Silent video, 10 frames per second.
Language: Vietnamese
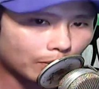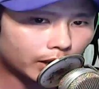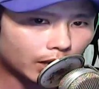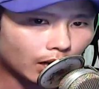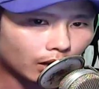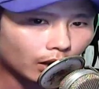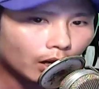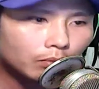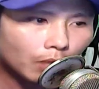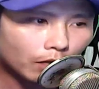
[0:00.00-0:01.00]
biết được
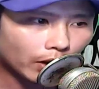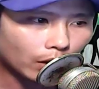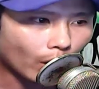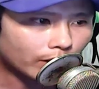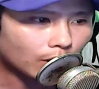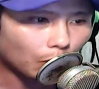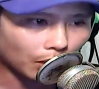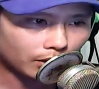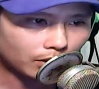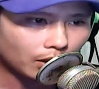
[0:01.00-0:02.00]
bởi vì quá rộng
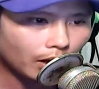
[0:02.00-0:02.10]
lớn